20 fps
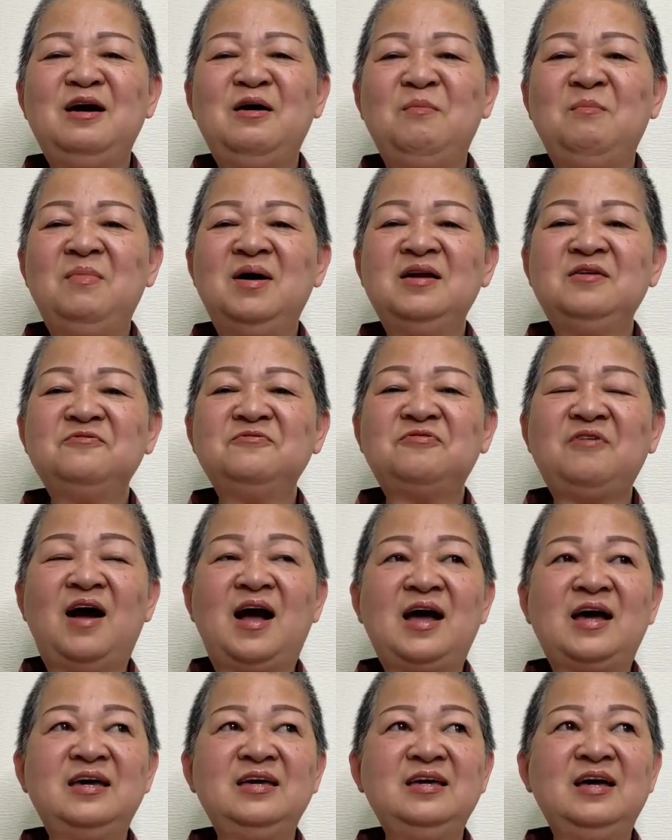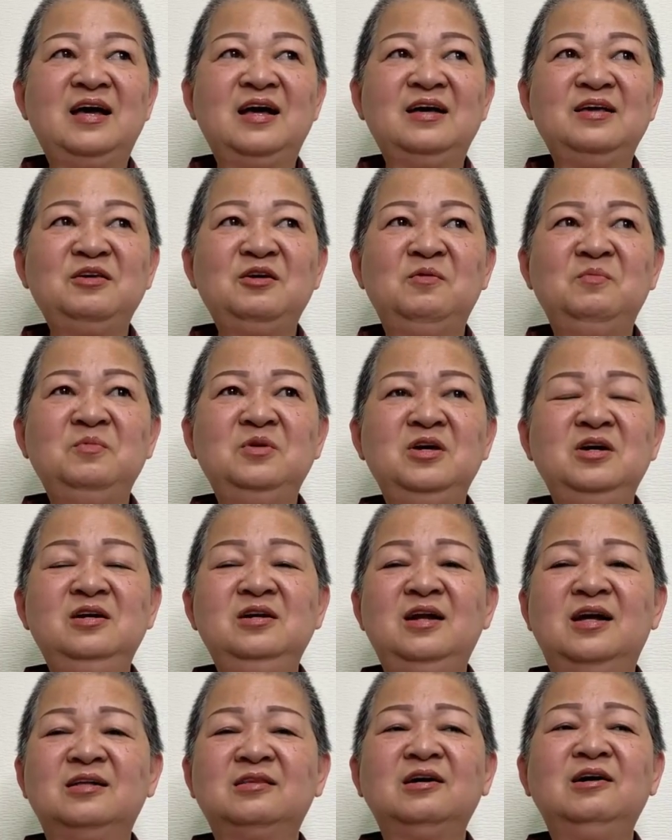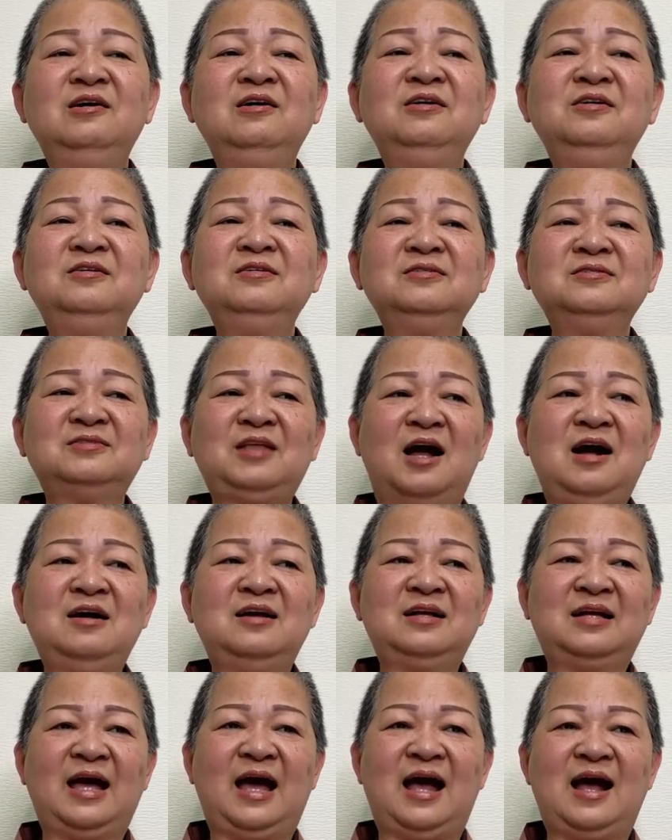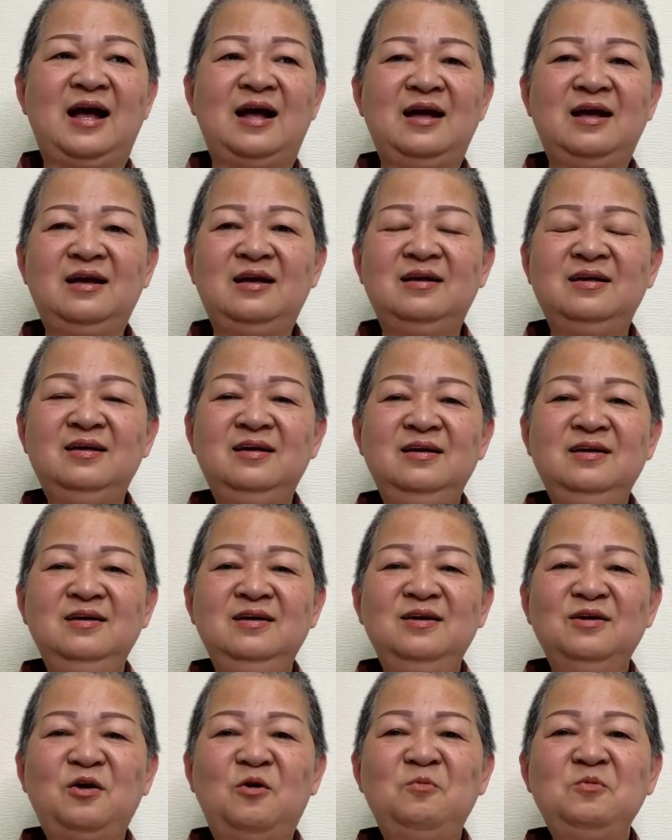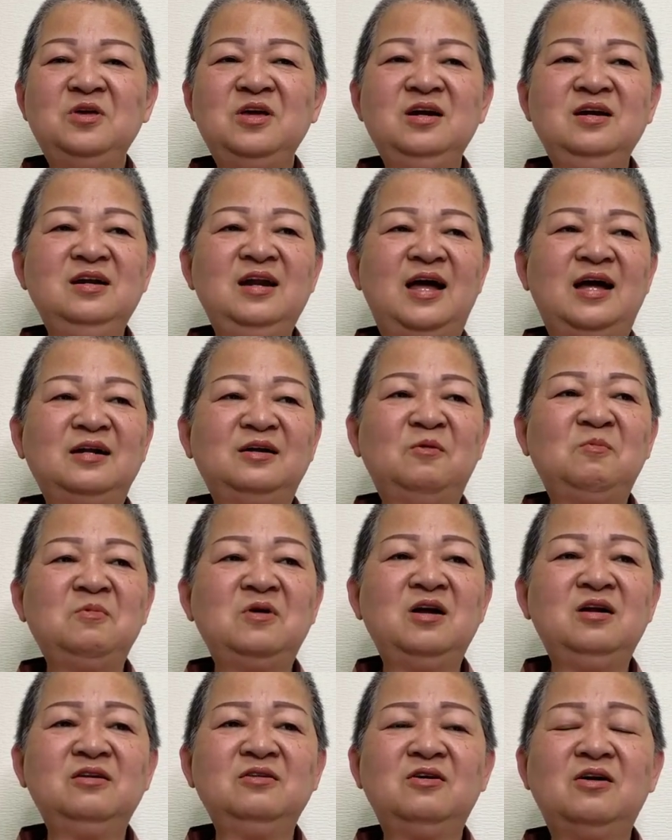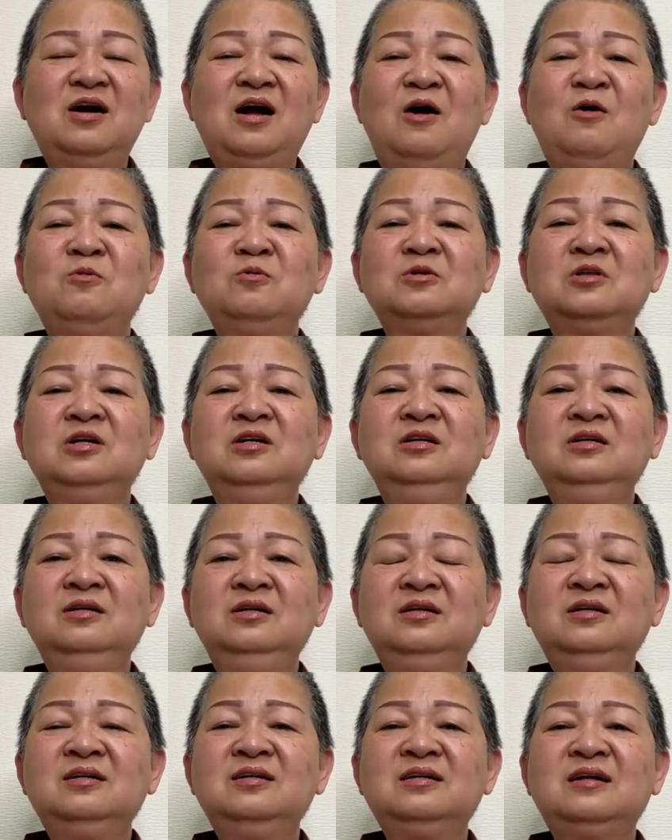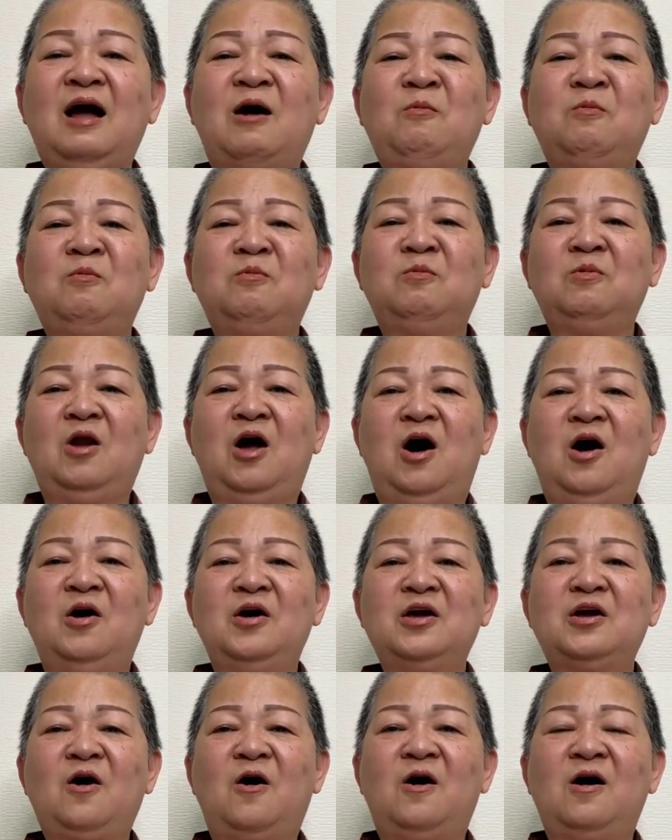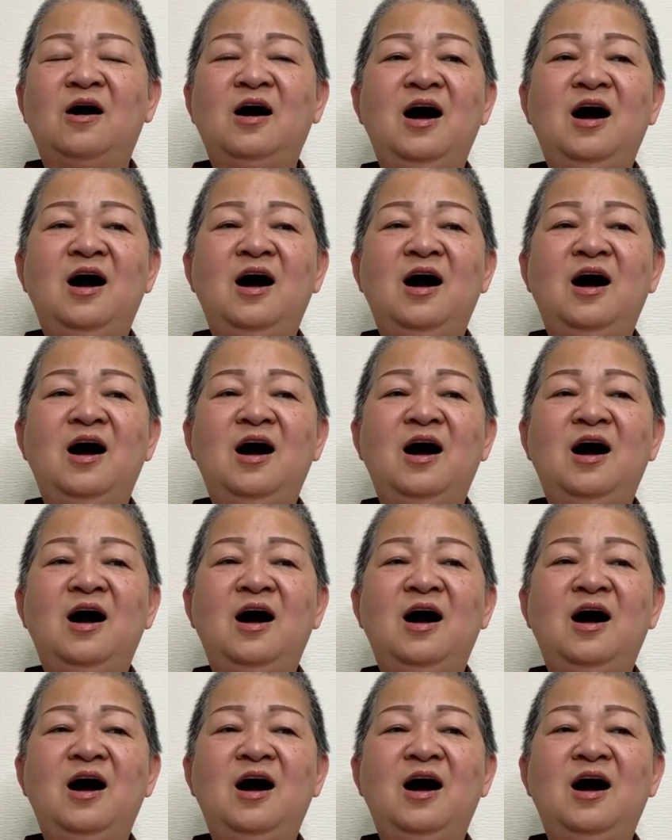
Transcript: mình phải hả giống như là thương tất cả cũng như là trong kinh có câu thương đồng loại còn